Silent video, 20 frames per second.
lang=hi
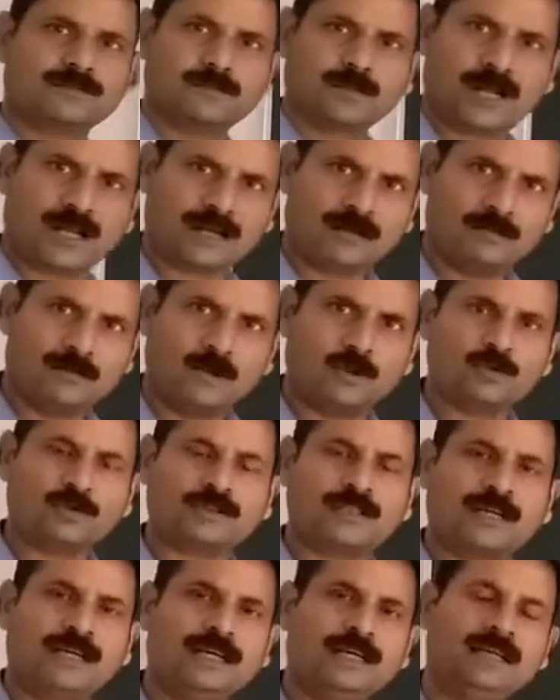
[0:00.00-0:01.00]
प्रारंभ
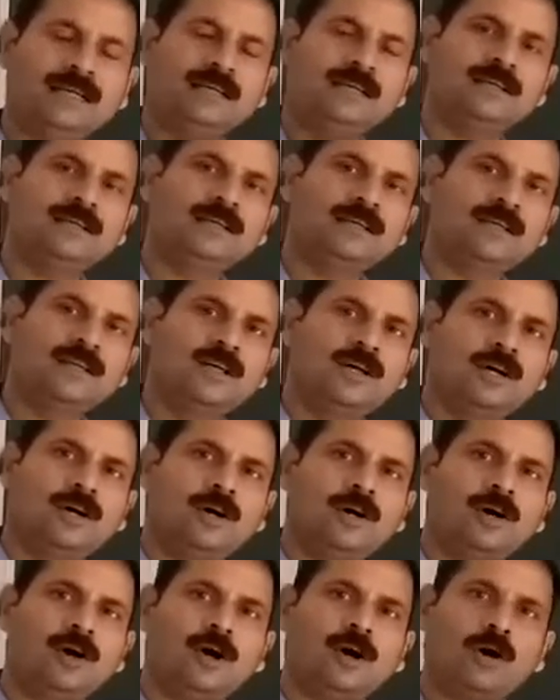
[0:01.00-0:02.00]
होता है
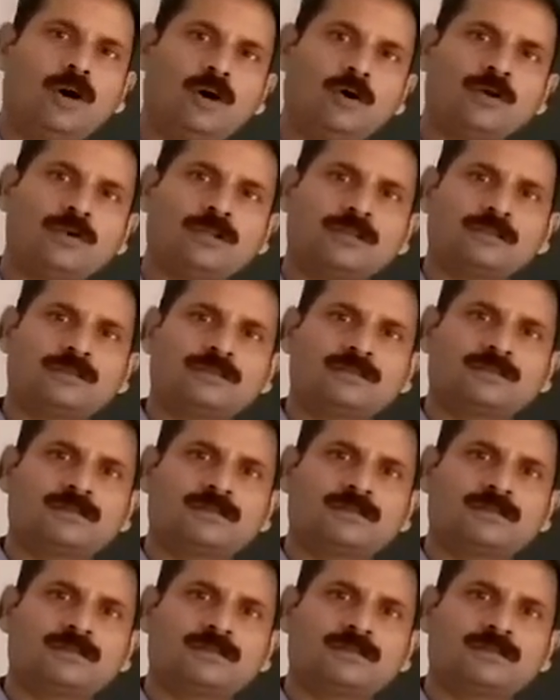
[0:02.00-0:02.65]
और